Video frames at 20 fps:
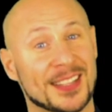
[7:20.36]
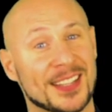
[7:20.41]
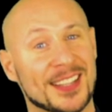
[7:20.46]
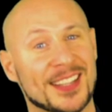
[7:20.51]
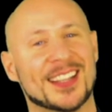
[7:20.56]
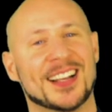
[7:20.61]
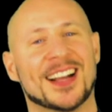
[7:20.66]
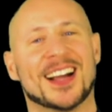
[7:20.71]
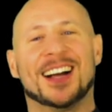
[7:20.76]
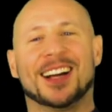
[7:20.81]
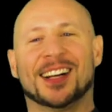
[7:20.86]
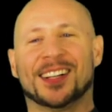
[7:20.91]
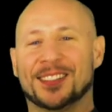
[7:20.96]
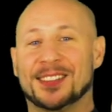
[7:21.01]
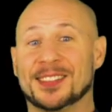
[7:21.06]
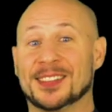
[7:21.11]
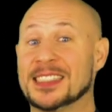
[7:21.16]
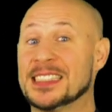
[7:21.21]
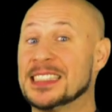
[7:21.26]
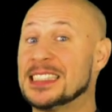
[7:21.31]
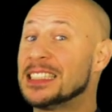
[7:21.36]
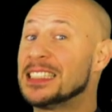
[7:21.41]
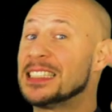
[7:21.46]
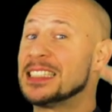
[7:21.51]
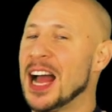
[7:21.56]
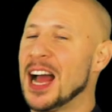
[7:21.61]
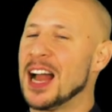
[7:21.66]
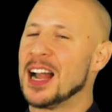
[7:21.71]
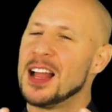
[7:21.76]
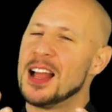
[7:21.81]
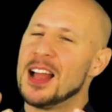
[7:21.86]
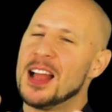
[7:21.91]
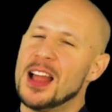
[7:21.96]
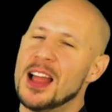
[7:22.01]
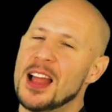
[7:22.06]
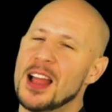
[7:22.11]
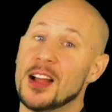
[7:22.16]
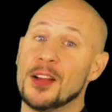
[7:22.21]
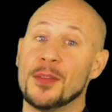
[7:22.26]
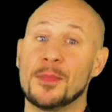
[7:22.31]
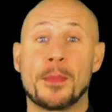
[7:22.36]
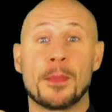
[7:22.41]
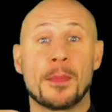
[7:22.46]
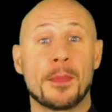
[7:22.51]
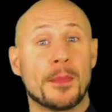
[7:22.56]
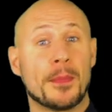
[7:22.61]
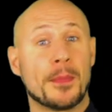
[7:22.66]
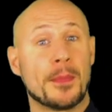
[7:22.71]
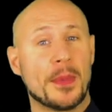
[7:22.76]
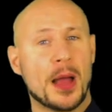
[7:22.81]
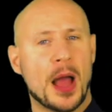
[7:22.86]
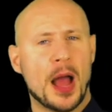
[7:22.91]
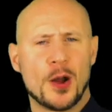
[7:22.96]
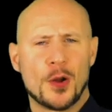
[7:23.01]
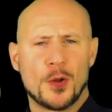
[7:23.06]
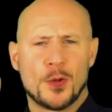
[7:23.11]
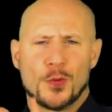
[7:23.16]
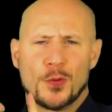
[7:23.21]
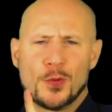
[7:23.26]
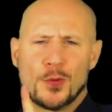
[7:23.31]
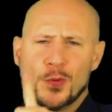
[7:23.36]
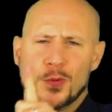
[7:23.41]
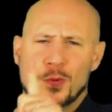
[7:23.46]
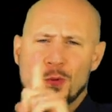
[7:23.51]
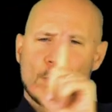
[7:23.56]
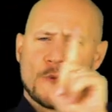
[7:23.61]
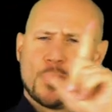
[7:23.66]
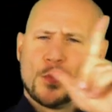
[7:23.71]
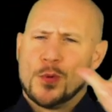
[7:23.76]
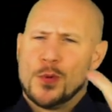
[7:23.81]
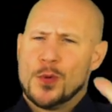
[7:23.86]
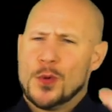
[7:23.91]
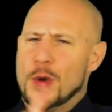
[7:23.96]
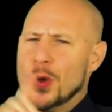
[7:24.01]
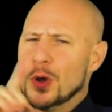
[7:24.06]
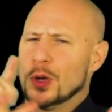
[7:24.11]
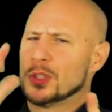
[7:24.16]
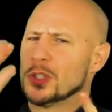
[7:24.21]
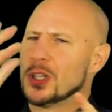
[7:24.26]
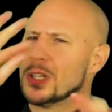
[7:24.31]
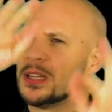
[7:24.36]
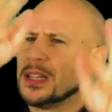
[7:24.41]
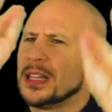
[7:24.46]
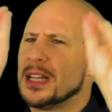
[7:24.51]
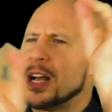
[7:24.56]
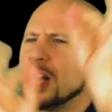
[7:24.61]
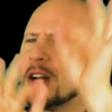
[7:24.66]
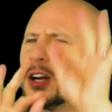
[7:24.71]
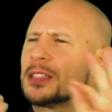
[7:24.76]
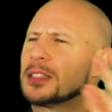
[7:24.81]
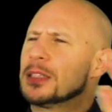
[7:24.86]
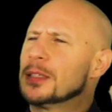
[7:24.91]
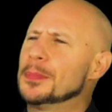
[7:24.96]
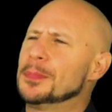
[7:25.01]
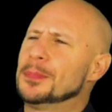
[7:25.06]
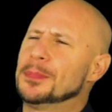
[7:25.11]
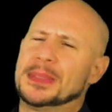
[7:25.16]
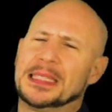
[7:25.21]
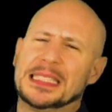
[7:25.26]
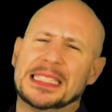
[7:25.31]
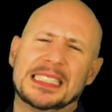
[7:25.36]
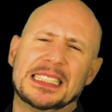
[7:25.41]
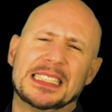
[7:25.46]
da ballo del nostro palazzo, un salone riccamente decorato e con un affresco meraviglioso sulla